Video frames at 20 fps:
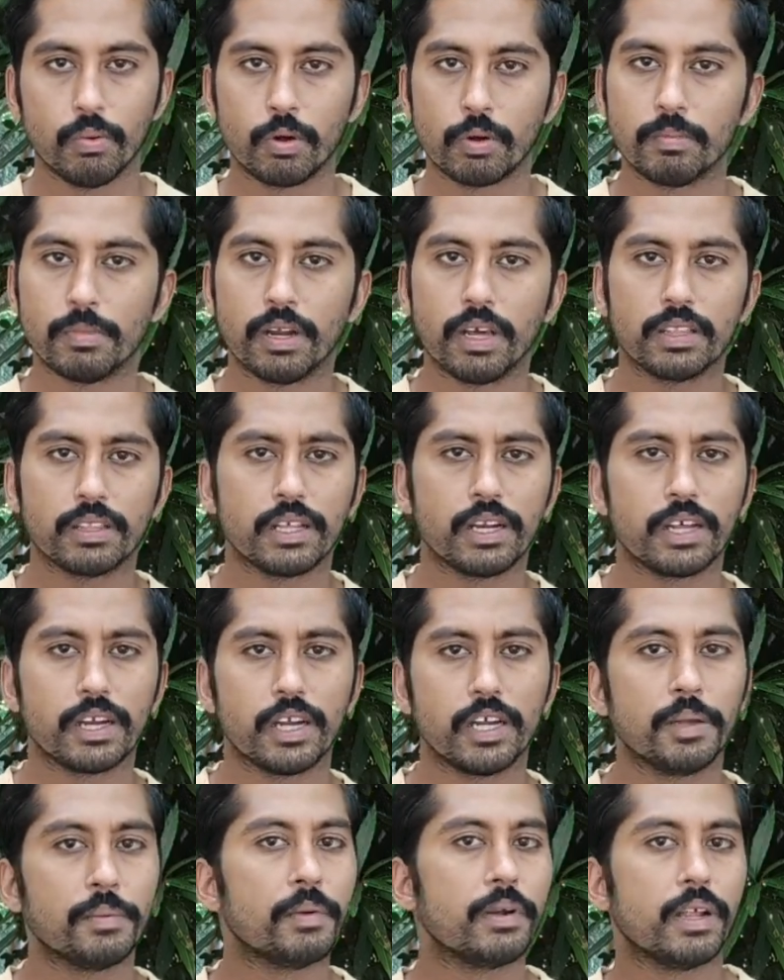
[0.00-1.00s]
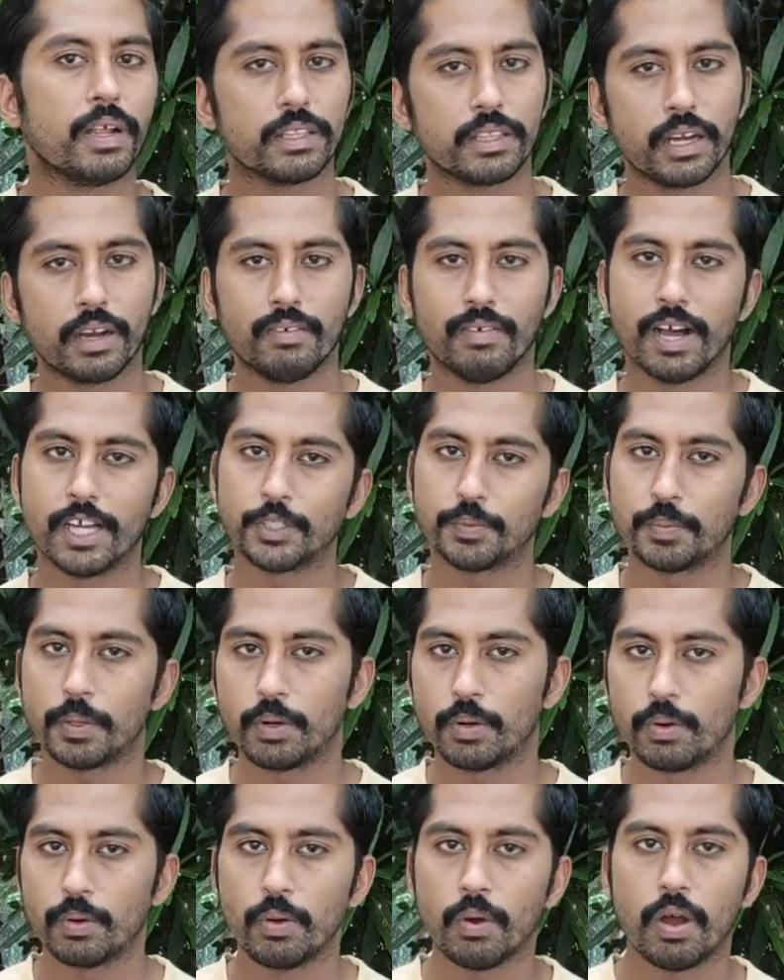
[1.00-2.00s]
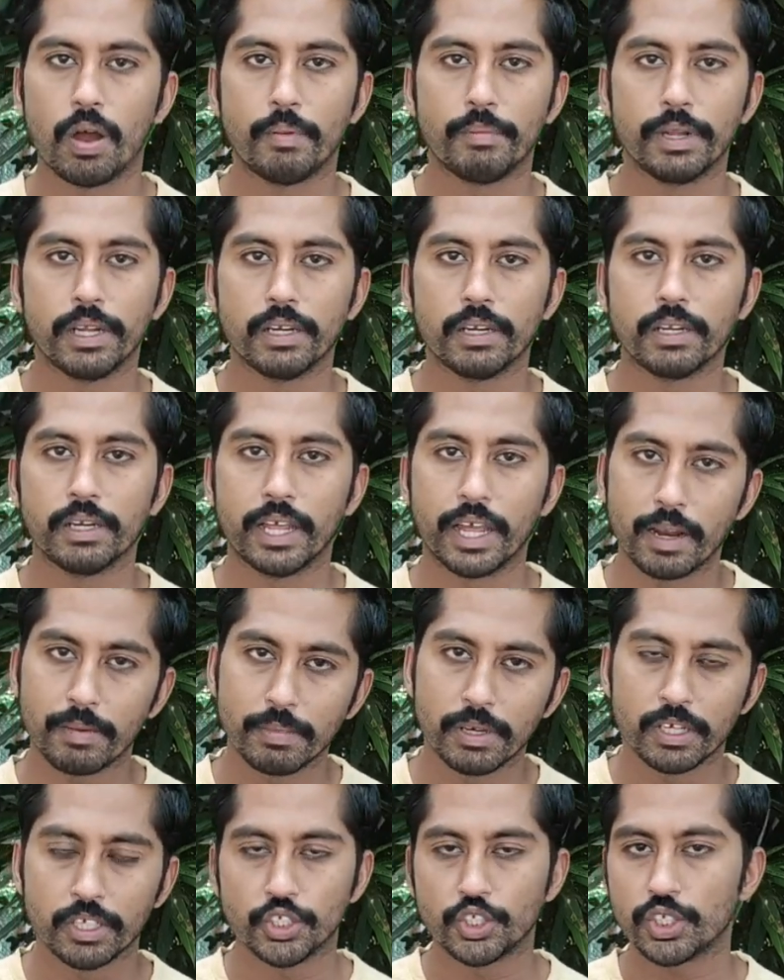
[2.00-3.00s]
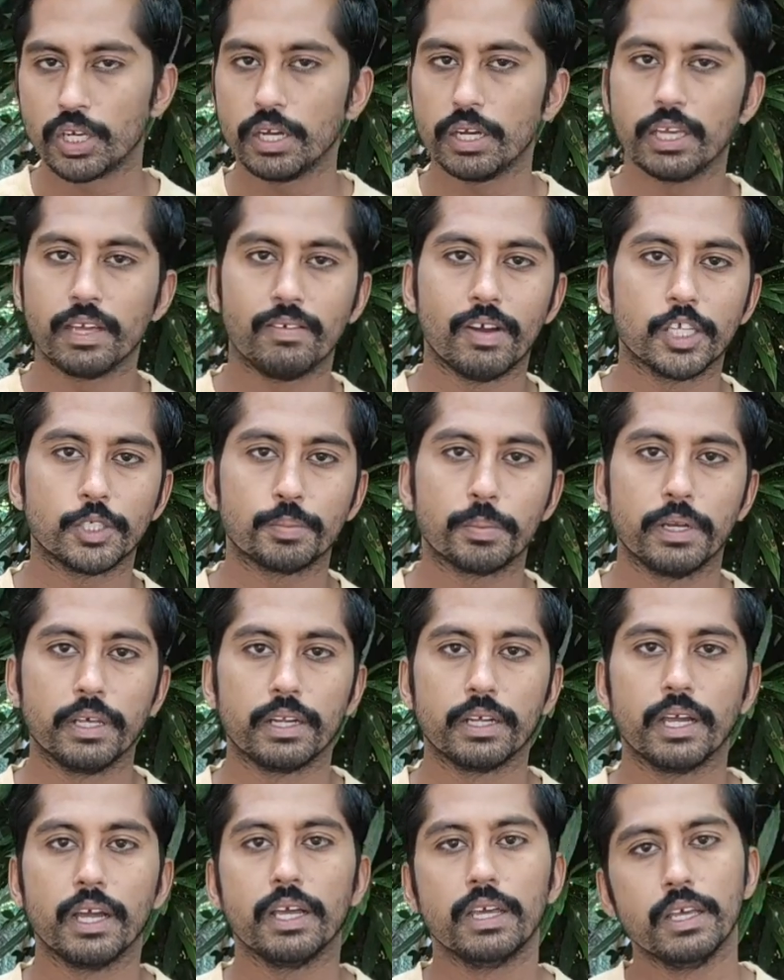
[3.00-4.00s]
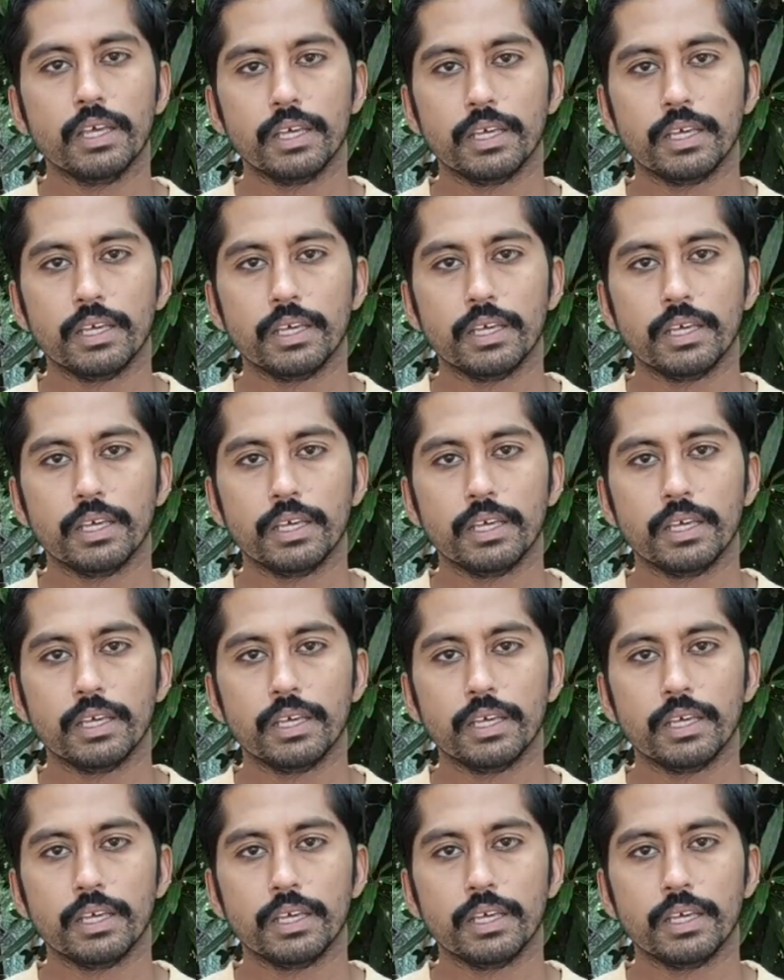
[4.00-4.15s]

ஒரு மணி நேரத்துல ரெண்டு மணி நேரத்துல வாஷ் பண்ணணும் அப்படின்னு நிலமை இருந்துச்சுன்னா நீங்க வாஷ் பண்ணிருங்க